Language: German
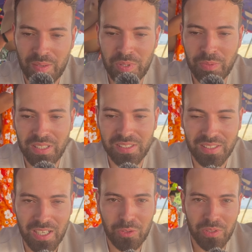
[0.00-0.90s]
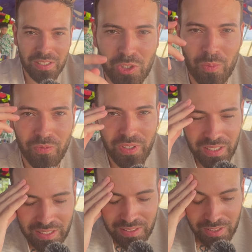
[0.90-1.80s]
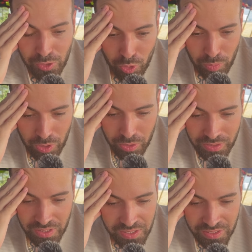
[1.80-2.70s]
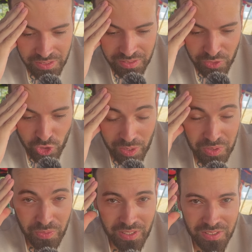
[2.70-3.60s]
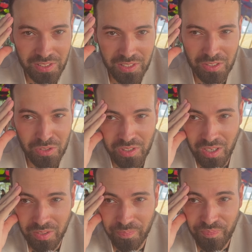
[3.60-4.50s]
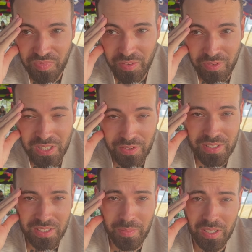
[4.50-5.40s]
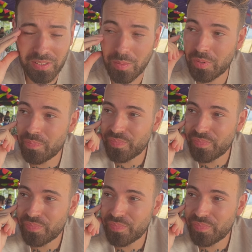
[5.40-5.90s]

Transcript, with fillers: Habe ich mir nichts gedacht und jetzt kommt wirklich das Dumme, Leute. Ich, ich schäme mich wirklich, das gerade zu sagen. Wisst ihr, was ich gemacht habe?